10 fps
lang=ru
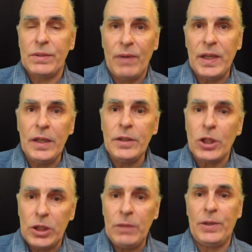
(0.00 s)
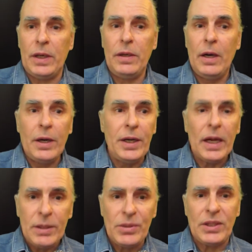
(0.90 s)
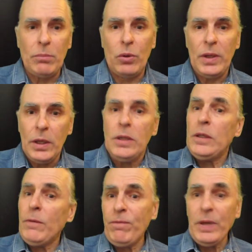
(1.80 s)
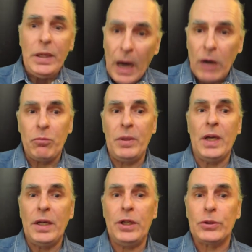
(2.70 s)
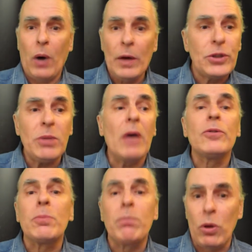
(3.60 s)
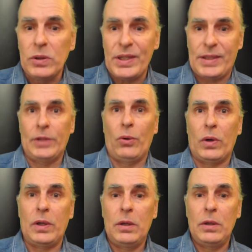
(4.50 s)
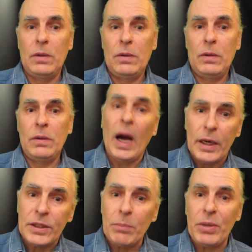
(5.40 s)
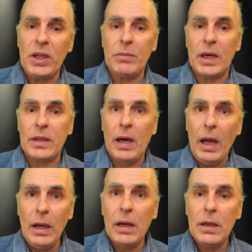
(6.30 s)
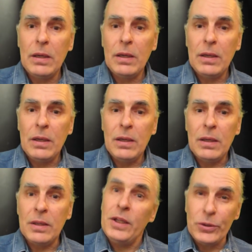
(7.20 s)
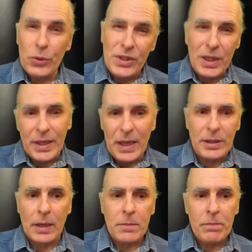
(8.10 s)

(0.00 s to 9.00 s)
твоей наживкой, рядом с тобой, и нифига у меня нету, а у тебя он полный садок. Как это понимать, а? Нету секрета?